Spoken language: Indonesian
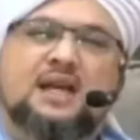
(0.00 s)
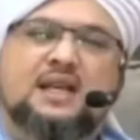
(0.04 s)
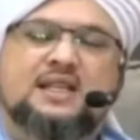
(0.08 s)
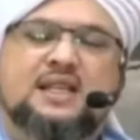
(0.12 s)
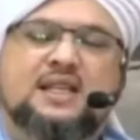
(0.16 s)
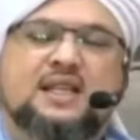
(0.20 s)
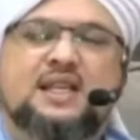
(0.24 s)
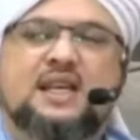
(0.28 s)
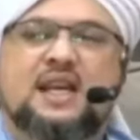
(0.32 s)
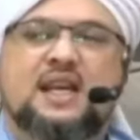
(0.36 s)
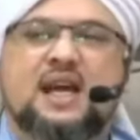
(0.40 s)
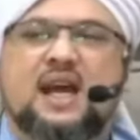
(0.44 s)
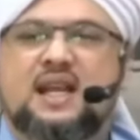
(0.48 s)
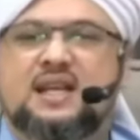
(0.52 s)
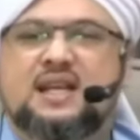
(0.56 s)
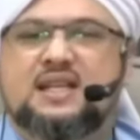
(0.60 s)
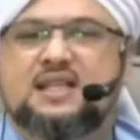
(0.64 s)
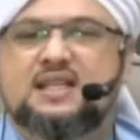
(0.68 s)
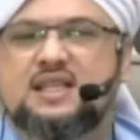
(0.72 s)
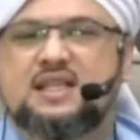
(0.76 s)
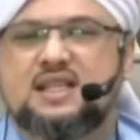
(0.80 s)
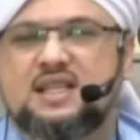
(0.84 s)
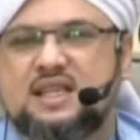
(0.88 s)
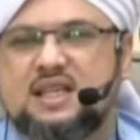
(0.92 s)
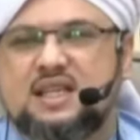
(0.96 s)
jadi hadis
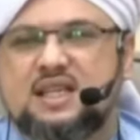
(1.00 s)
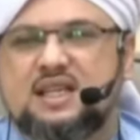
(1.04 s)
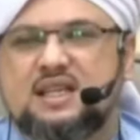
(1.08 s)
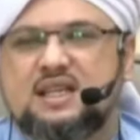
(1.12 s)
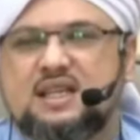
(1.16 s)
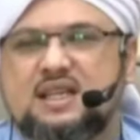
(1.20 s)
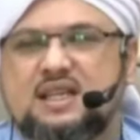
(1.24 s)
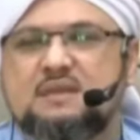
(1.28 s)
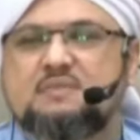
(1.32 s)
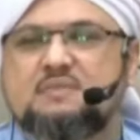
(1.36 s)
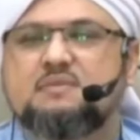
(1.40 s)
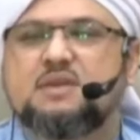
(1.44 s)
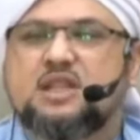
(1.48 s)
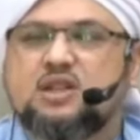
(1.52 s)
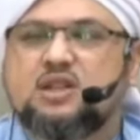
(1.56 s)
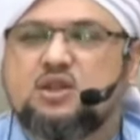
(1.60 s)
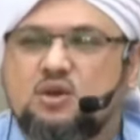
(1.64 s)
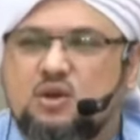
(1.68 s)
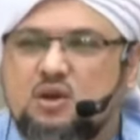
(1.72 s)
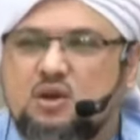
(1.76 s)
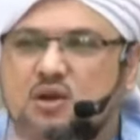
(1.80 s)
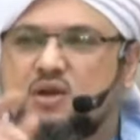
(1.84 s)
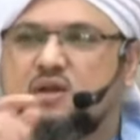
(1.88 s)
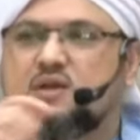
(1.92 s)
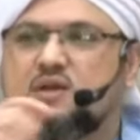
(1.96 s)
ini
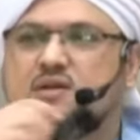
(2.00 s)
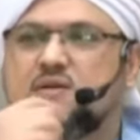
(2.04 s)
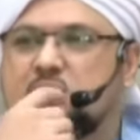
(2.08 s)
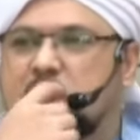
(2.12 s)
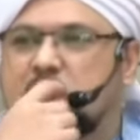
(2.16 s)
betul